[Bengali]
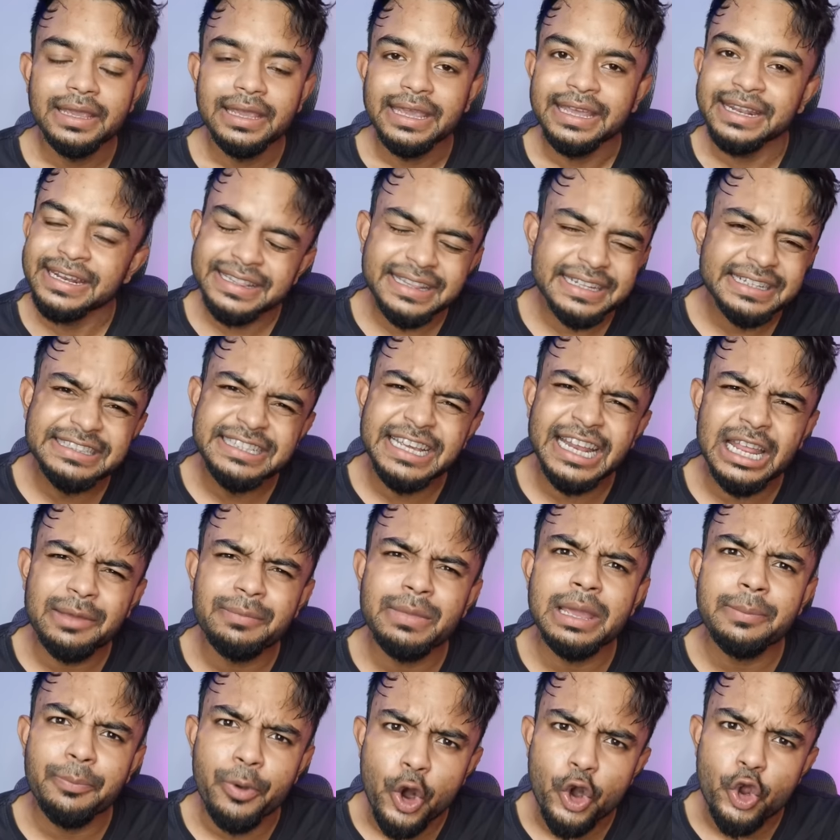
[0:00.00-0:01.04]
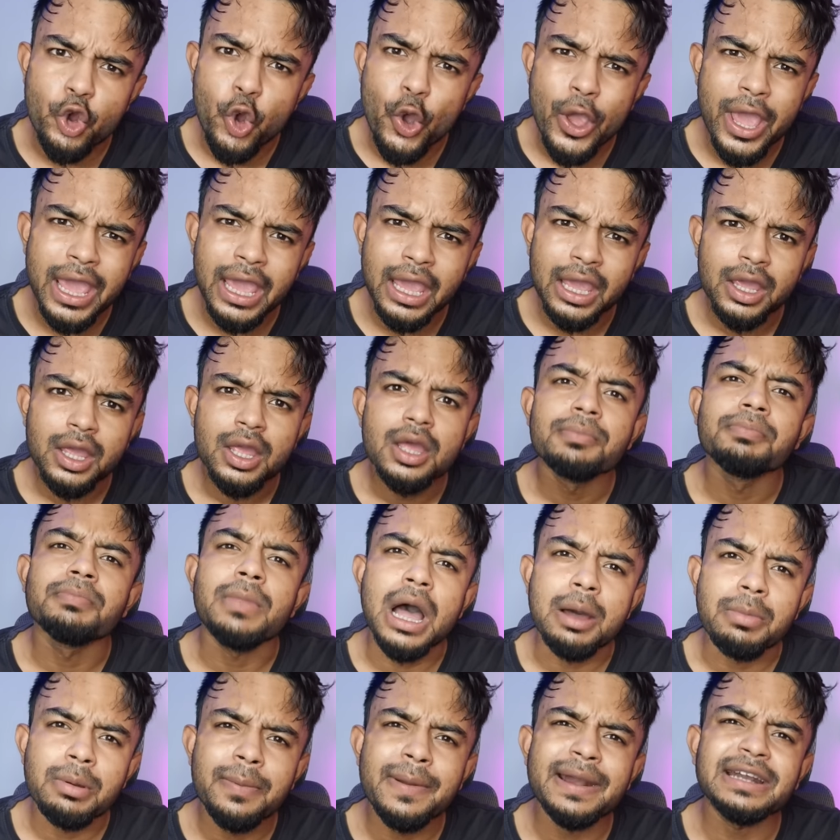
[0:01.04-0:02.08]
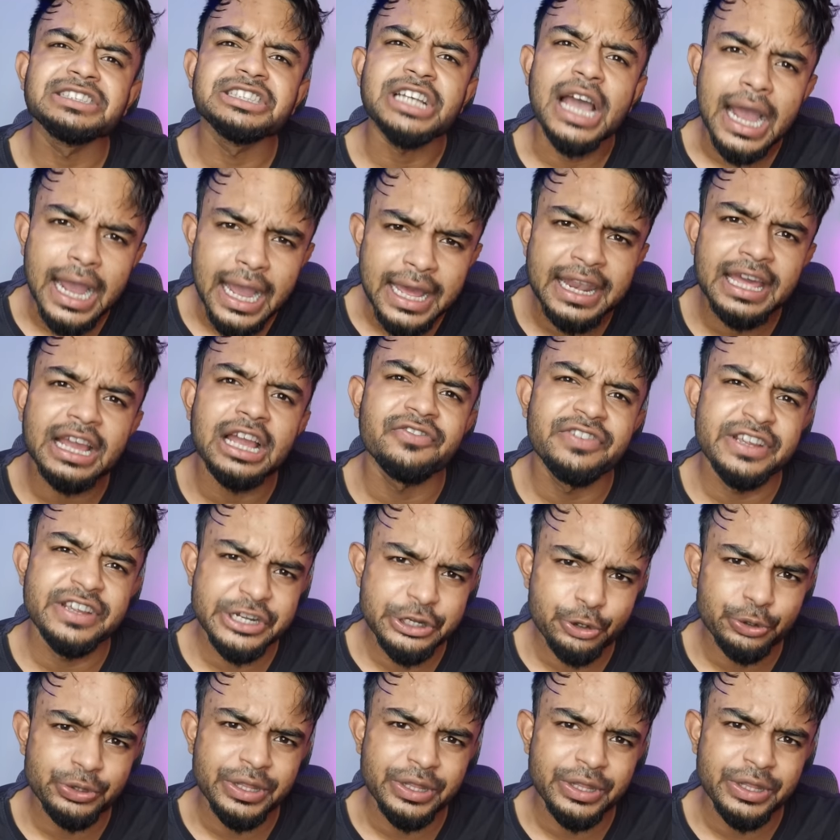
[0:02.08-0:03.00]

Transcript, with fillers: এনাদের ছেলে মেয়ে বড় হয়ে মা বাবার ঝাঁকানাকা ভিডিও